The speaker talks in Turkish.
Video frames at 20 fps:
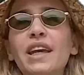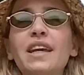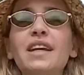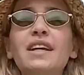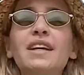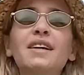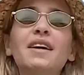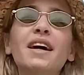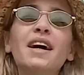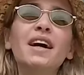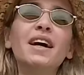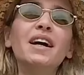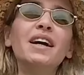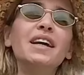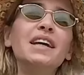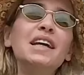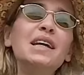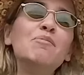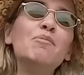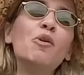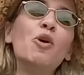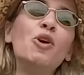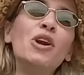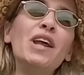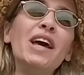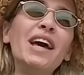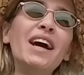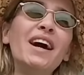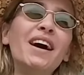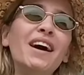ilk İlk
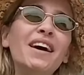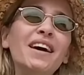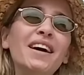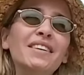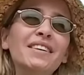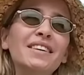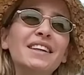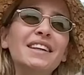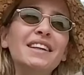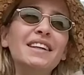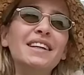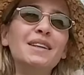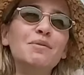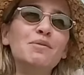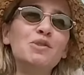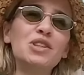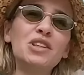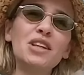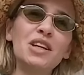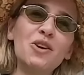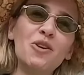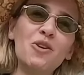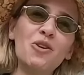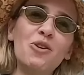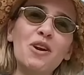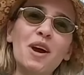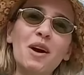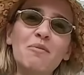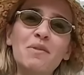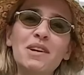böyle hayatla ilgili bir şeyleri
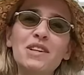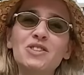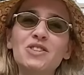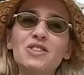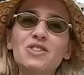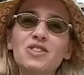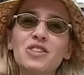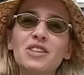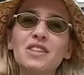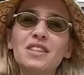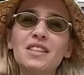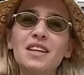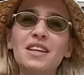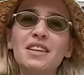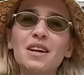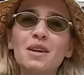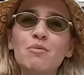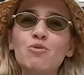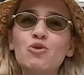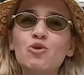öğrenmeye çalışan insanlar bu